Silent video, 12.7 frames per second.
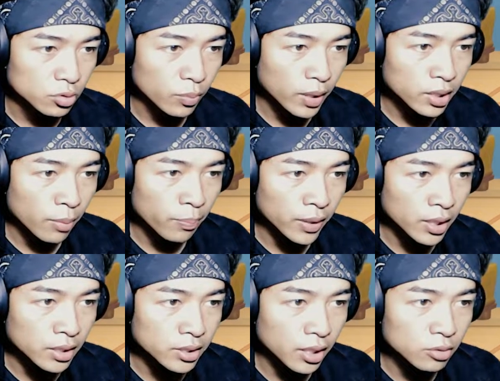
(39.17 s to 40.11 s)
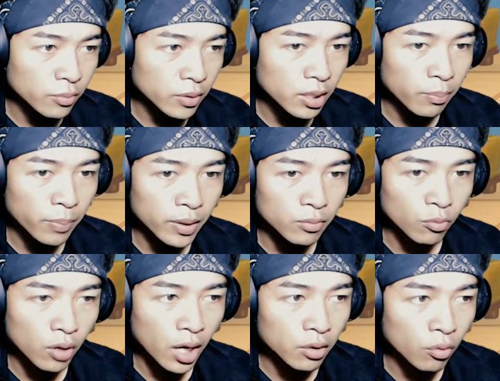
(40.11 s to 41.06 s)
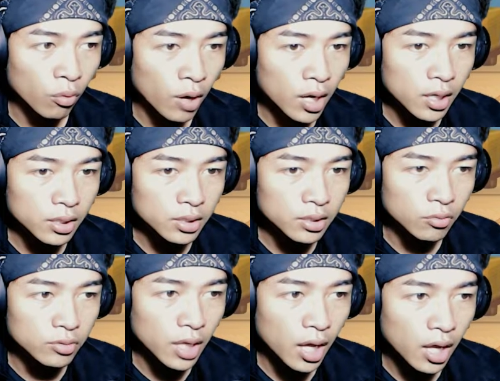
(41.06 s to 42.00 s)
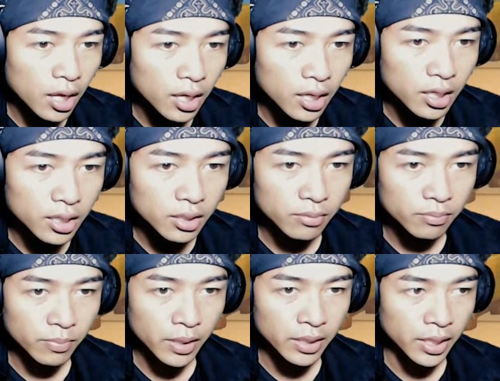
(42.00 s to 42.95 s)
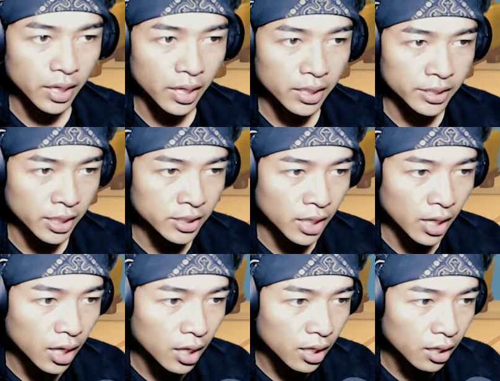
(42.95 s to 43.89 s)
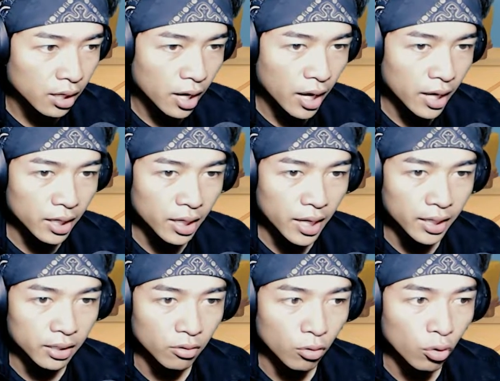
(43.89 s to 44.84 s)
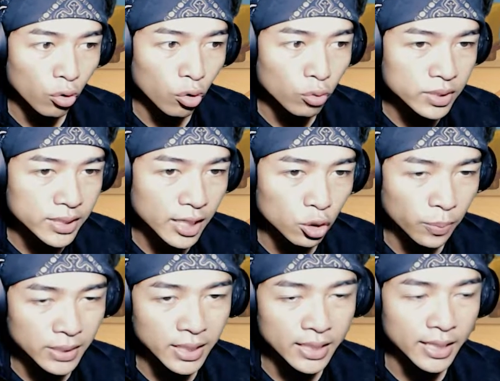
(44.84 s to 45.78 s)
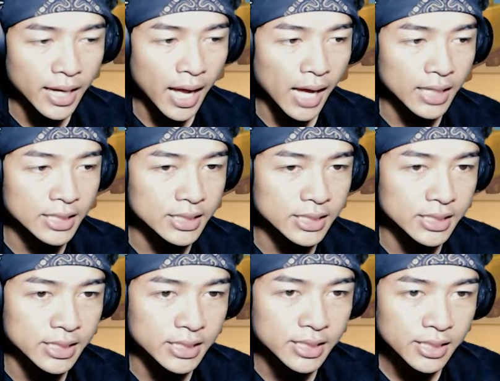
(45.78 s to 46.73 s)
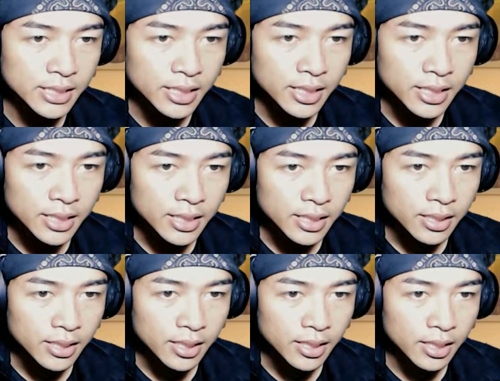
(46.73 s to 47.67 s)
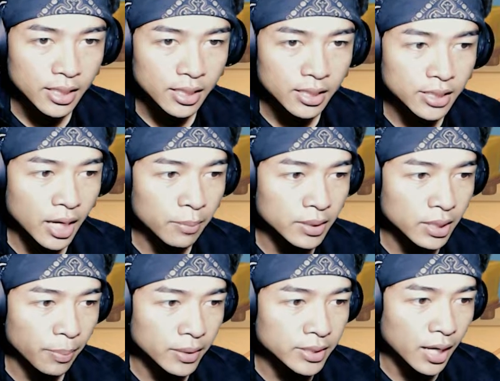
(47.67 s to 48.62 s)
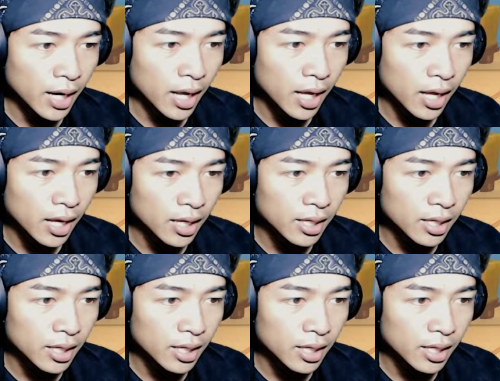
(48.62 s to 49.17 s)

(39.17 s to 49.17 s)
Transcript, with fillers: Cuma ada empat aja ya, cuma ada empat muka doang. Ya udah, pakai ini aja lah. Hair length. Oh, bisa diatur panjangnya guys. Jangan panjang-panjang lah.